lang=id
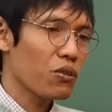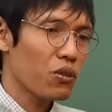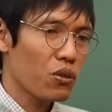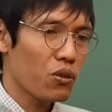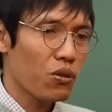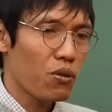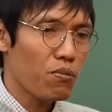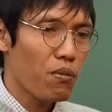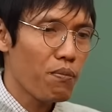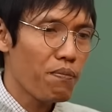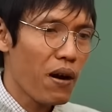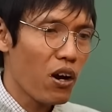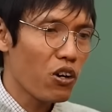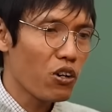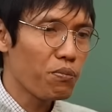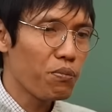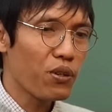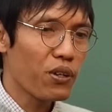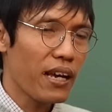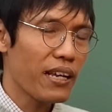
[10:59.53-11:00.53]
untuk
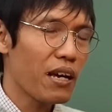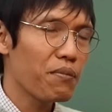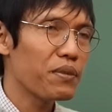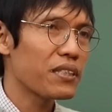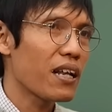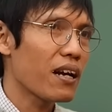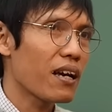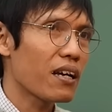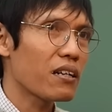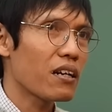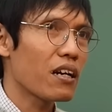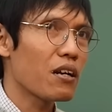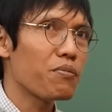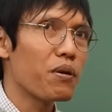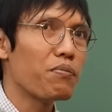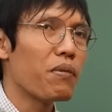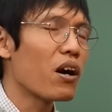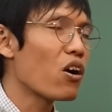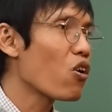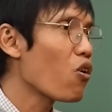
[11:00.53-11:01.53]
membangun budaya misalkan
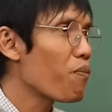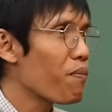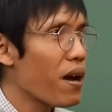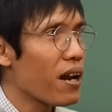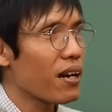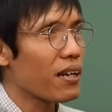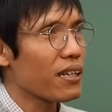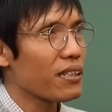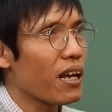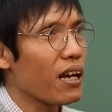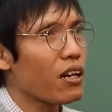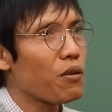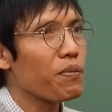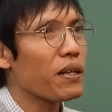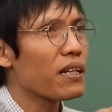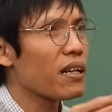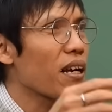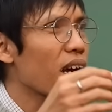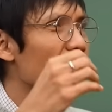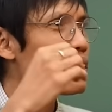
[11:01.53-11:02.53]
lebih mengglobal. Kita kan
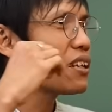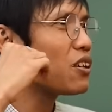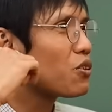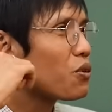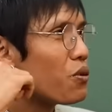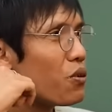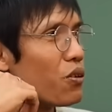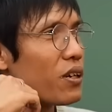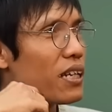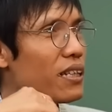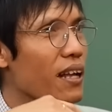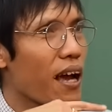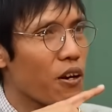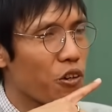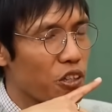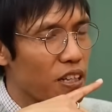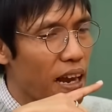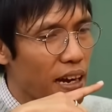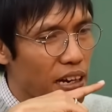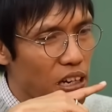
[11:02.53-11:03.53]
lebih ngerti dulu, kita
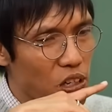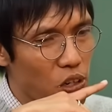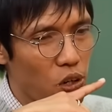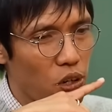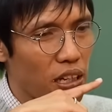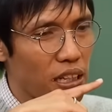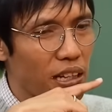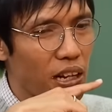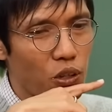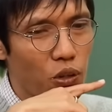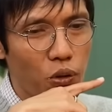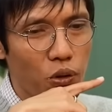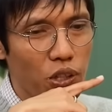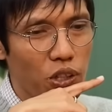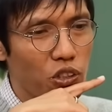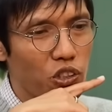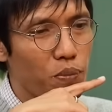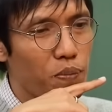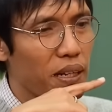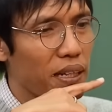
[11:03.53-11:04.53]
harus yakin dulu. Kita dulu
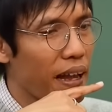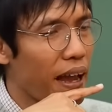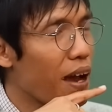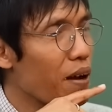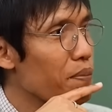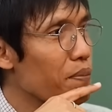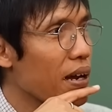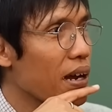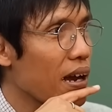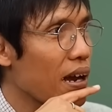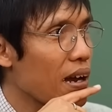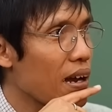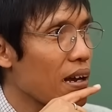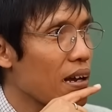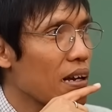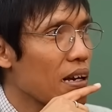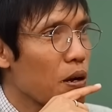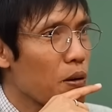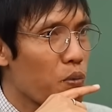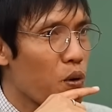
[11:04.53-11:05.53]
itu seperti apa.
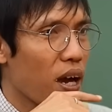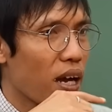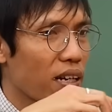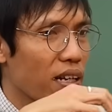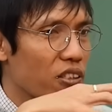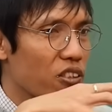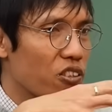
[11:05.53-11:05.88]
Bukan